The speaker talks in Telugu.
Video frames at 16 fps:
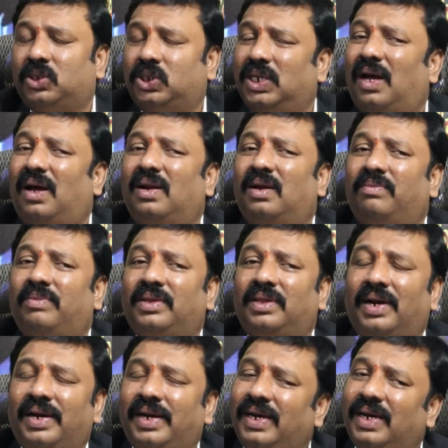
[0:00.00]

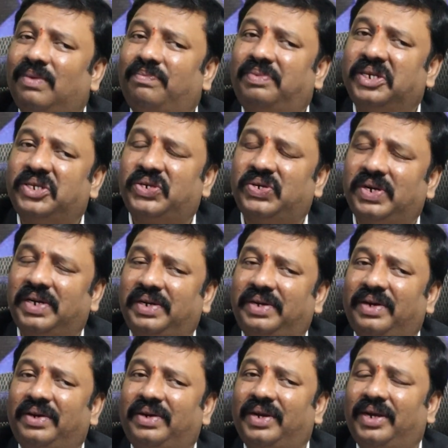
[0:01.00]
చాలామంది అడిగే ప్రశ్న
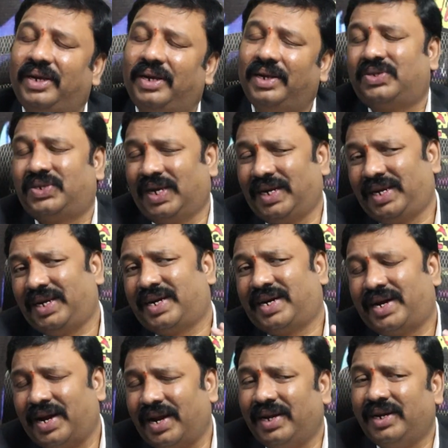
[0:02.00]
ఏంటంటే సార్
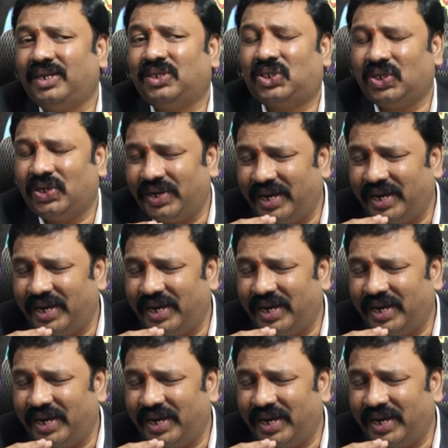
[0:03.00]
ఇక్కడి నుంచి